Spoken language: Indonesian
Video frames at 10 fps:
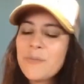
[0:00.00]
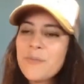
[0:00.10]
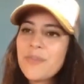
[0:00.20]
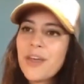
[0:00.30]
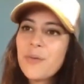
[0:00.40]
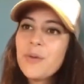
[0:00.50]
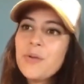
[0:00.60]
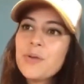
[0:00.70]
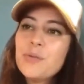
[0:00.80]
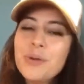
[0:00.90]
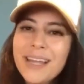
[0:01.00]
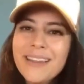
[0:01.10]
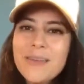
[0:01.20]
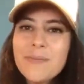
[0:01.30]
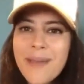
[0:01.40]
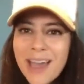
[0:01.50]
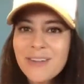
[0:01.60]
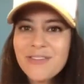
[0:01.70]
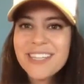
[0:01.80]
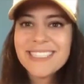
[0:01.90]
dan kita bisa punya
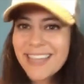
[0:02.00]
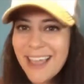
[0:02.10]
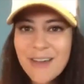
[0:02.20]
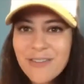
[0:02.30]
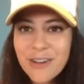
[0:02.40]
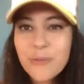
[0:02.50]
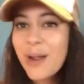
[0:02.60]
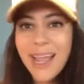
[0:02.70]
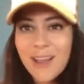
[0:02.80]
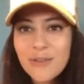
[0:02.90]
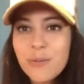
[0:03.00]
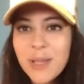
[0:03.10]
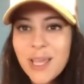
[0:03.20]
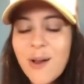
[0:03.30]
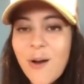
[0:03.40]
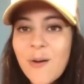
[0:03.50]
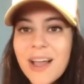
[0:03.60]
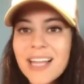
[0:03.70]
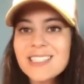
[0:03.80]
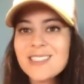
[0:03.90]
solusi buat apa yang sedang
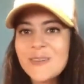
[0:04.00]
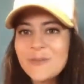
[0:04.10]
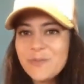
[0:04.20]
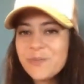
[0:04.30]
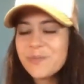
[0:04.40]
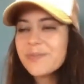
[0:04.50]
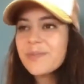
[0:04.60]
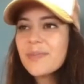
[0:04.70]
terjadi